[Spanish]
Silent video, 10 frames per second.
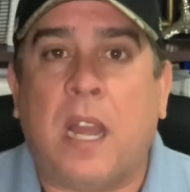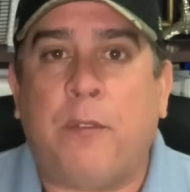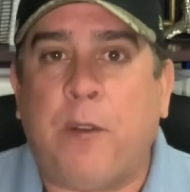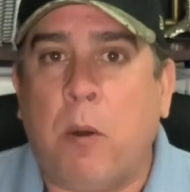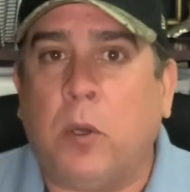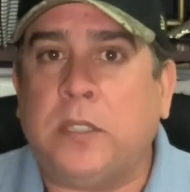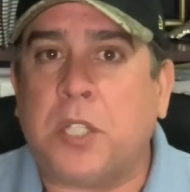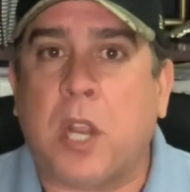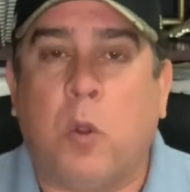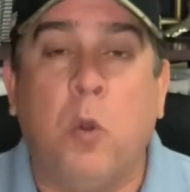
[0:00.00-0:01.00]
a favor de
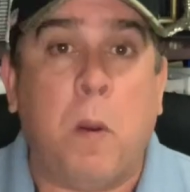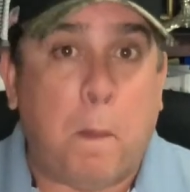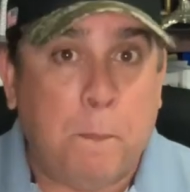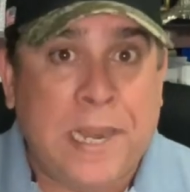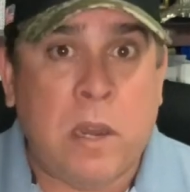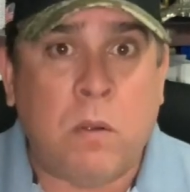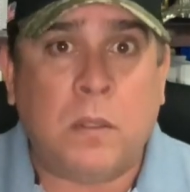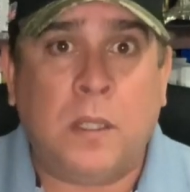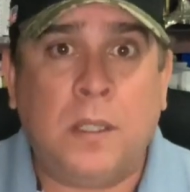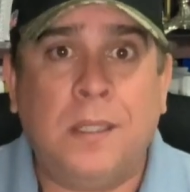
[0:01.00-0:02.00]
Shakur
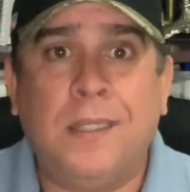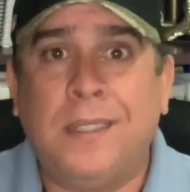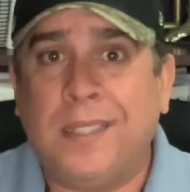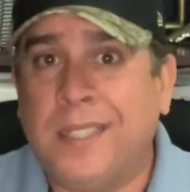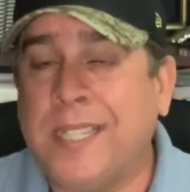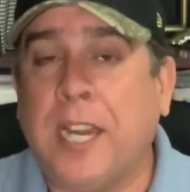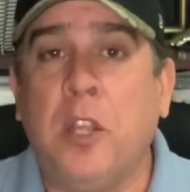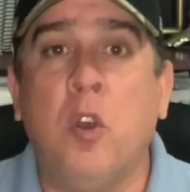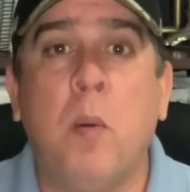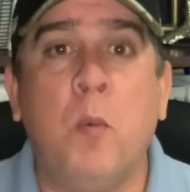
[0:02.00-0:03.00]
mío se
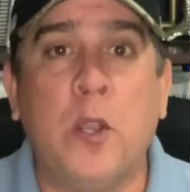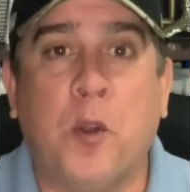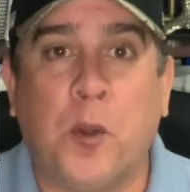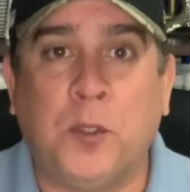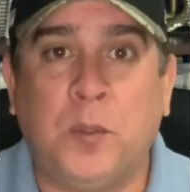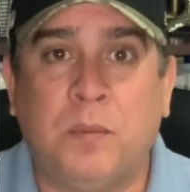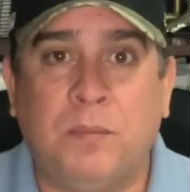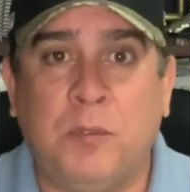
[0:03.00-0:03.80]
quedó muy corto.